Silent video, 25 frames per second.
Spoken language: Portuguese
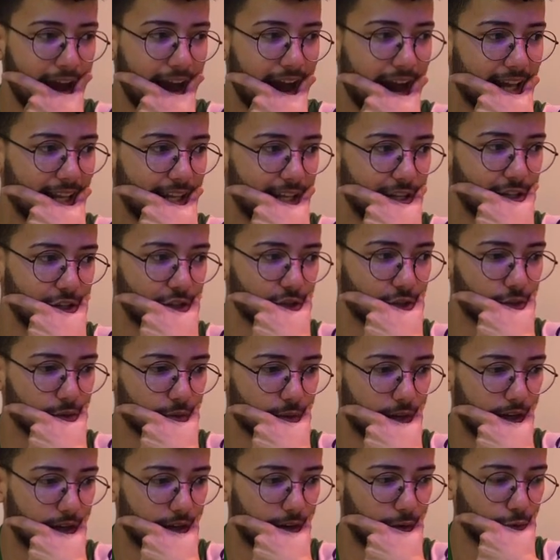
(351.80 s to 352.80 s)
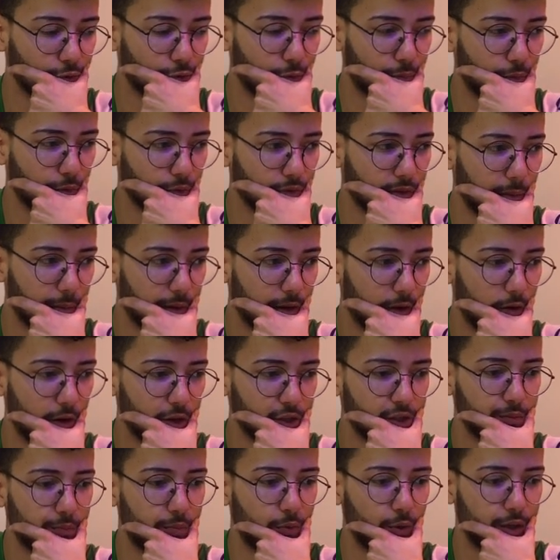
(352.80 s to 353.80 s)
Além disso, né, outro ponto também que eu
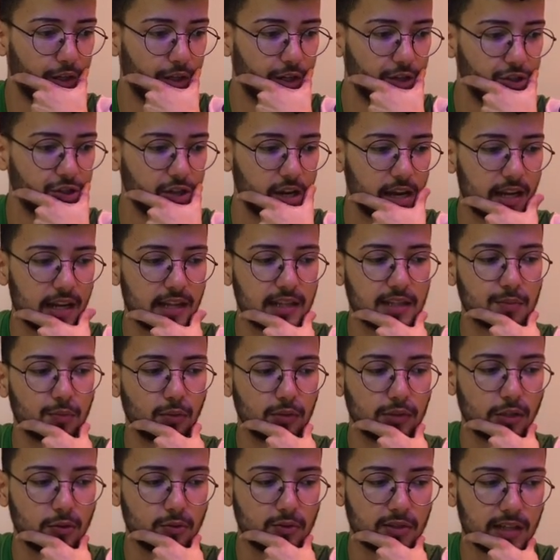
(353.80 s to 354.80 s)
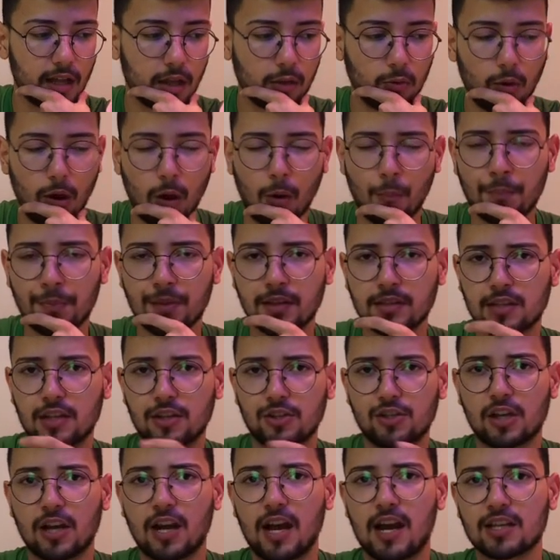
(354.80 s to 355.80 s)
acho importante é na disputa do estadual. Se
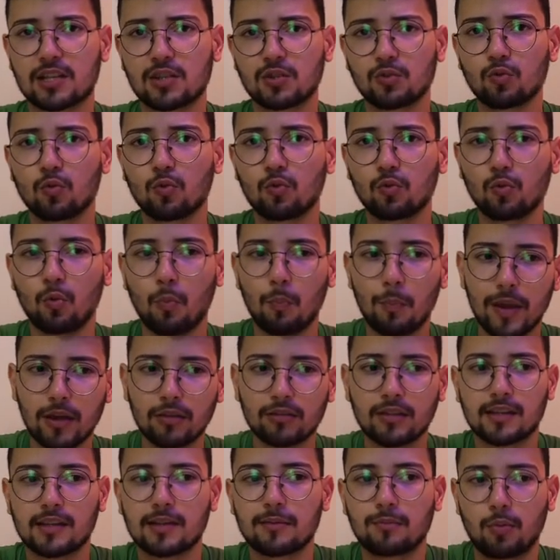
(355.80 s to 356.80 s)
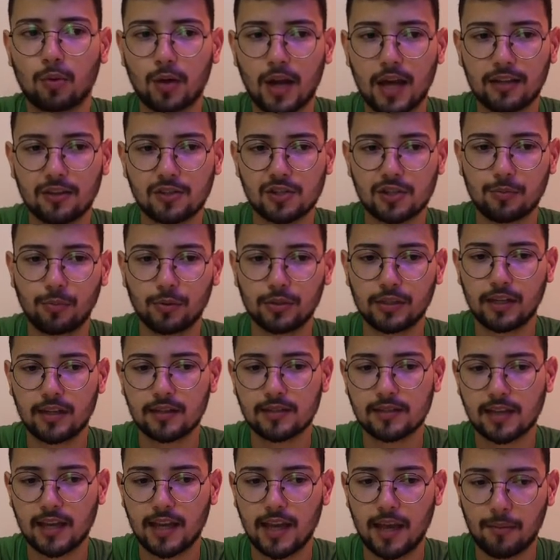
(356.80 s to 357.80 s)
ele chegasse no, no meio da temporada, acho que
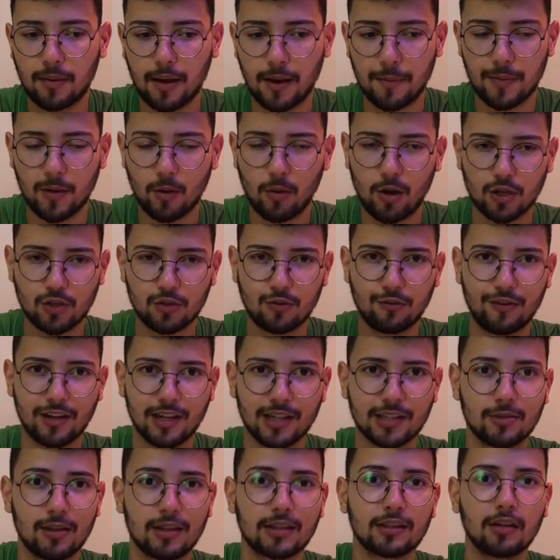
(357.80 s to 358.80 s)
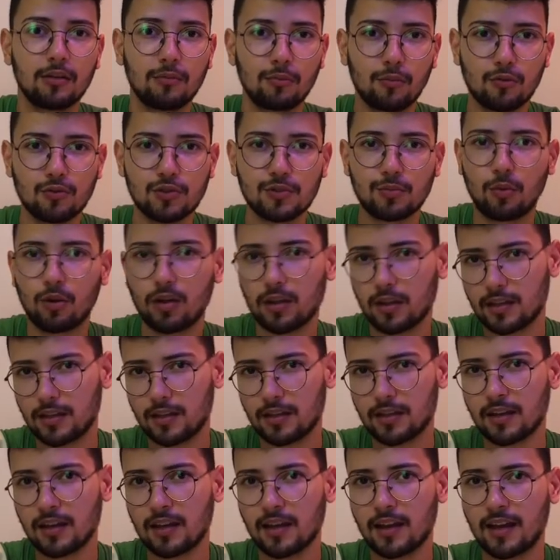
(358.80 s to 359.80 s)
poderia se queimar. Eu acho que o Fernando é tão bom de bola
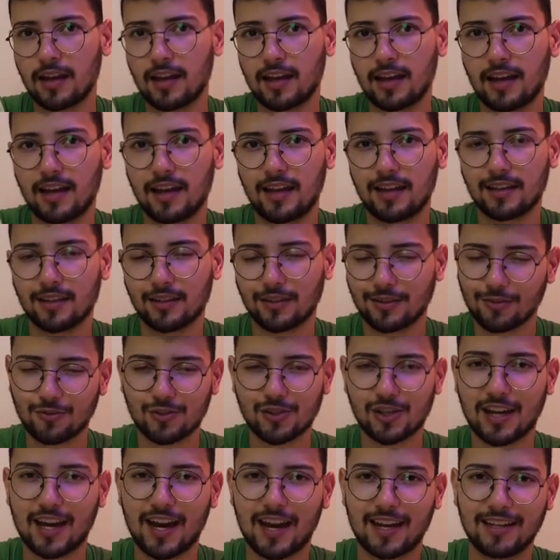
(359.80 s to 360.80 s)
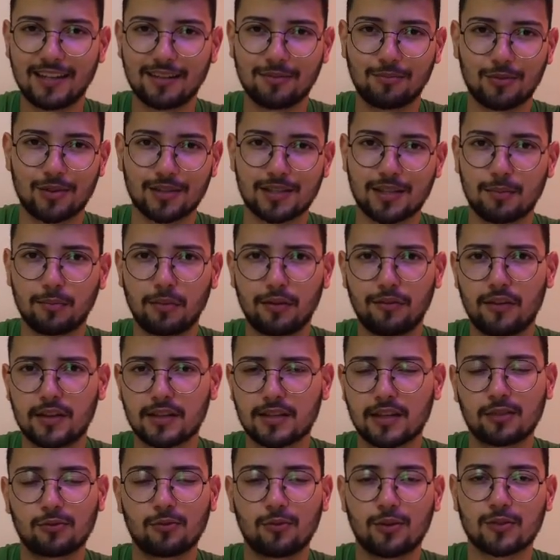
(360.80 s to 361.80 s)
que é, não chegaria, por exemplo, a
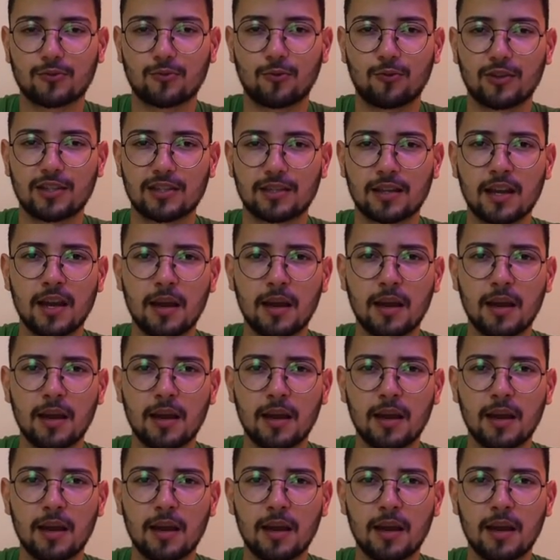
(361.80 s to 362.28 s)
fazer atuações